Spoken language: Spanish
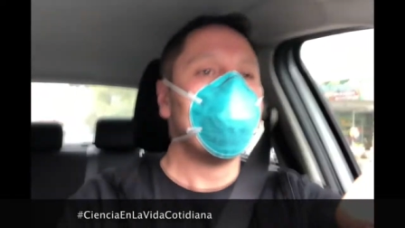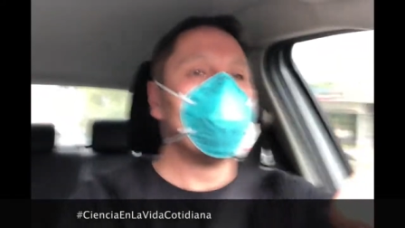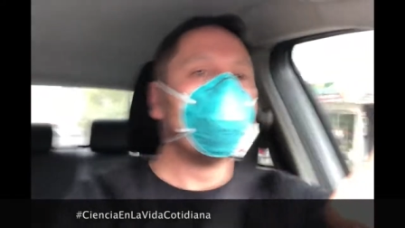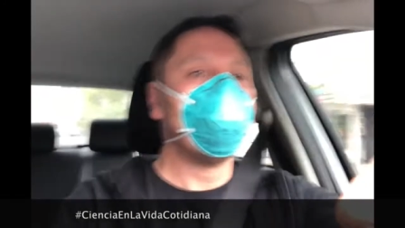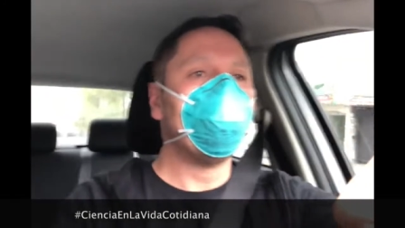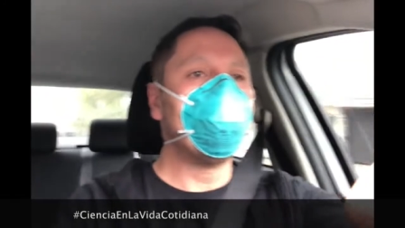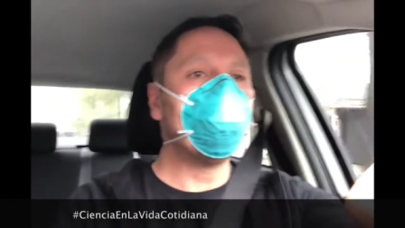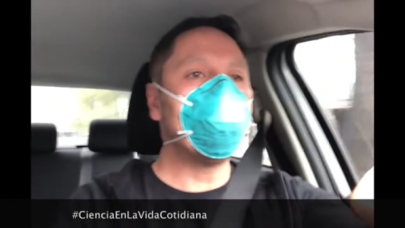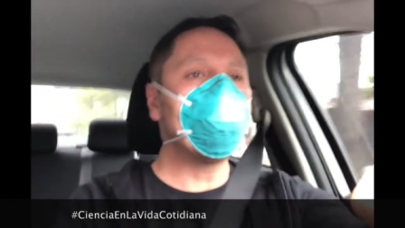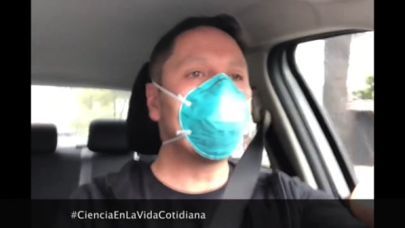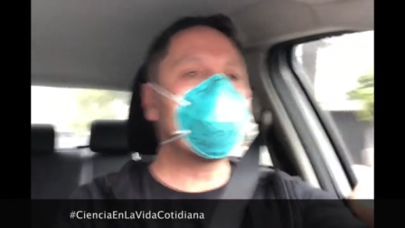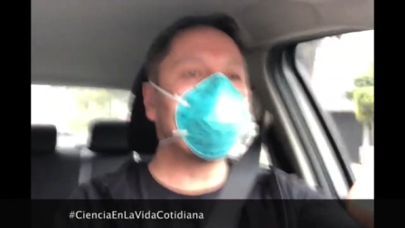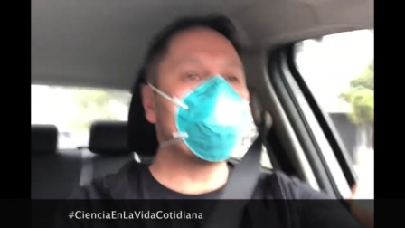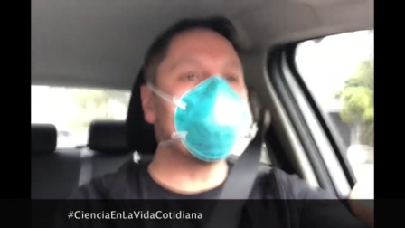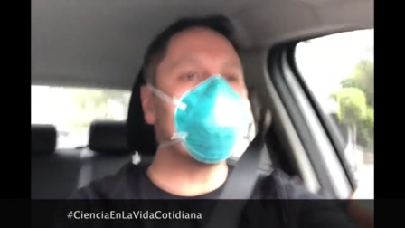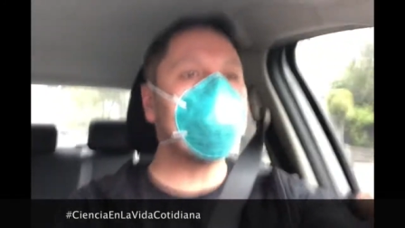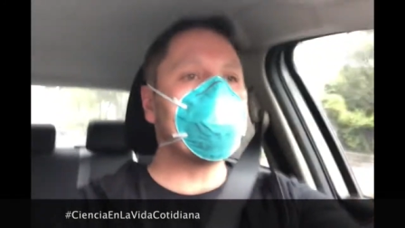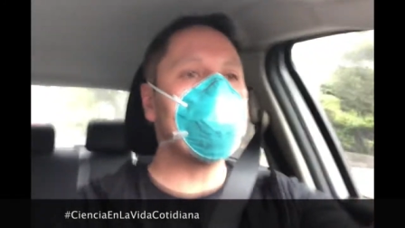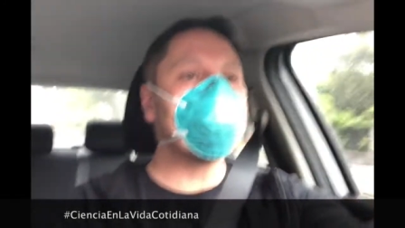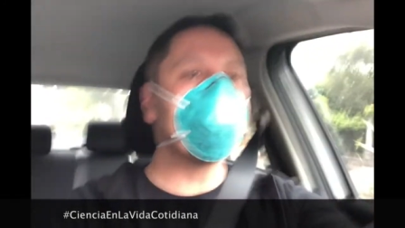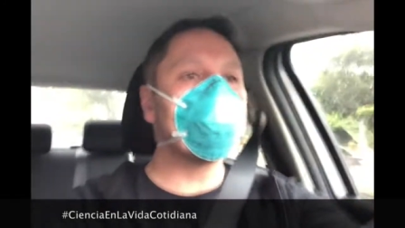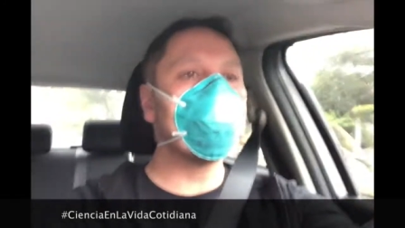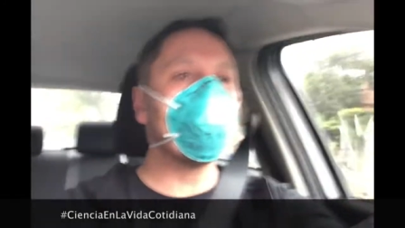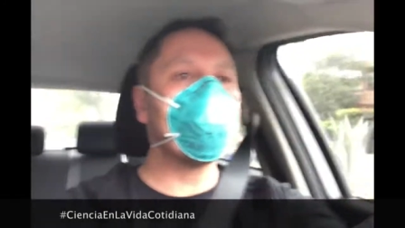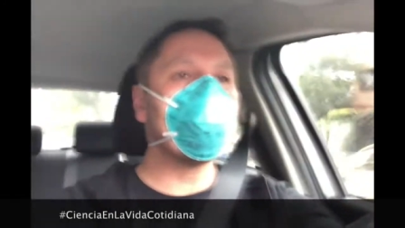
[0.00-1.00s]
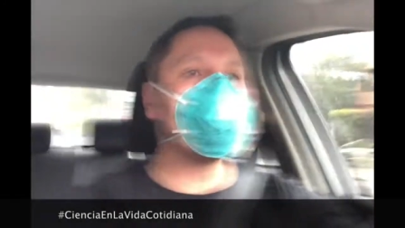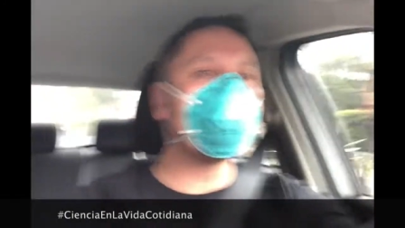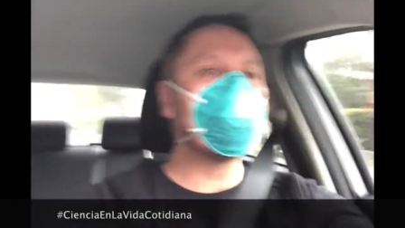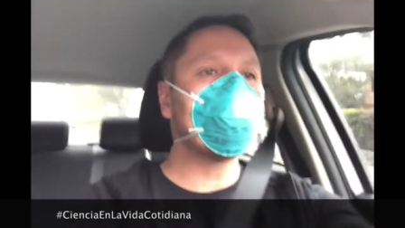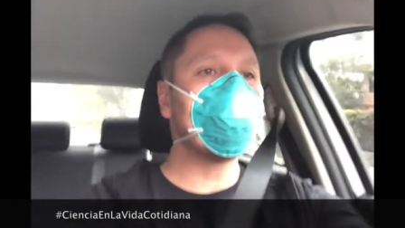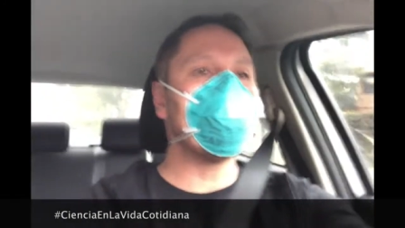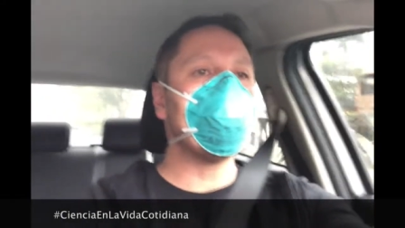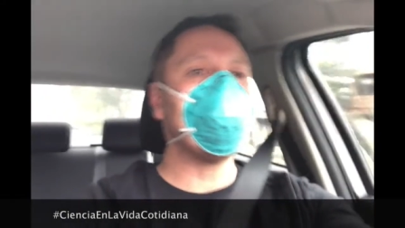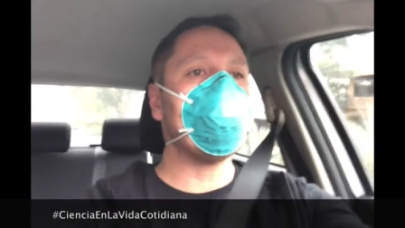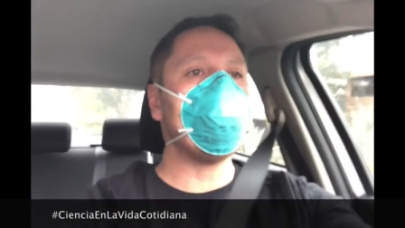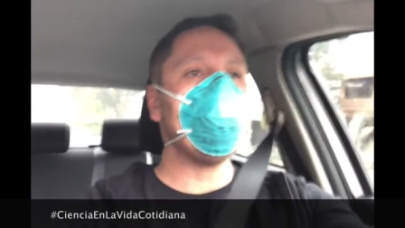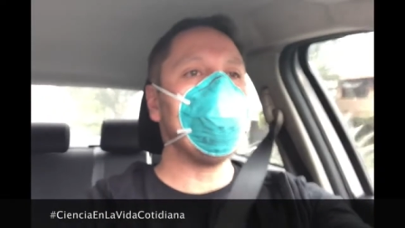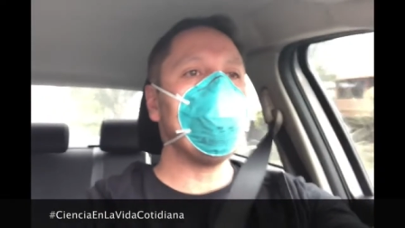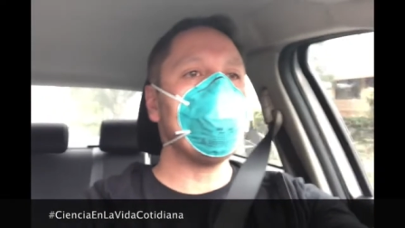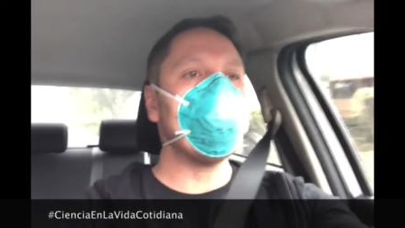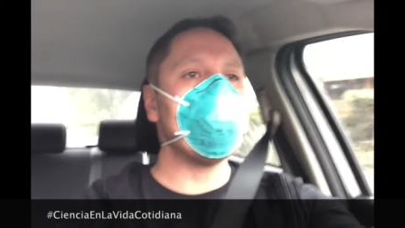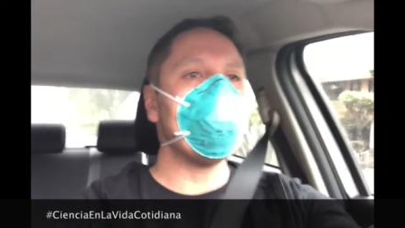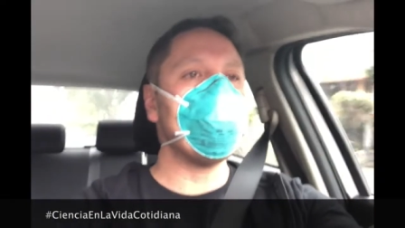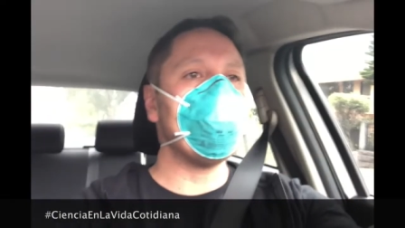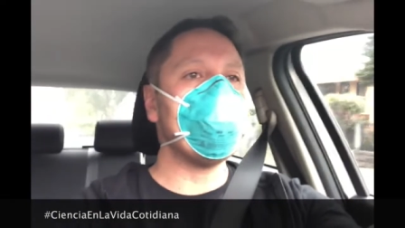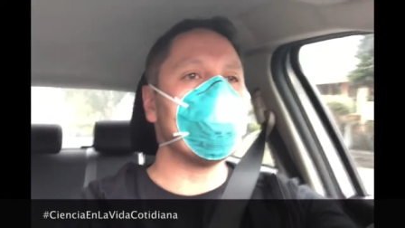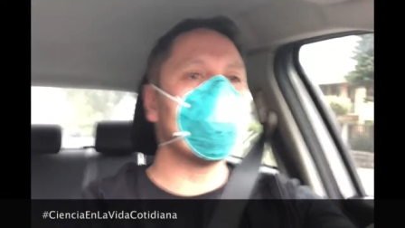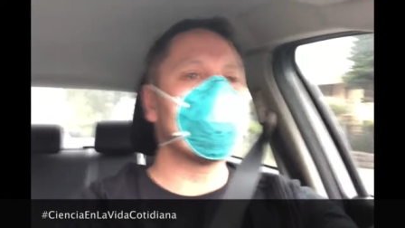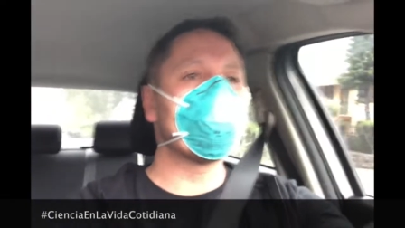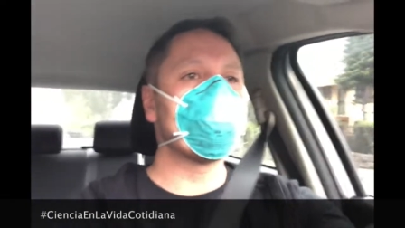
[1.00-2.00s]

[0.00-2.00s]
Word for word: busca esas horas del día en las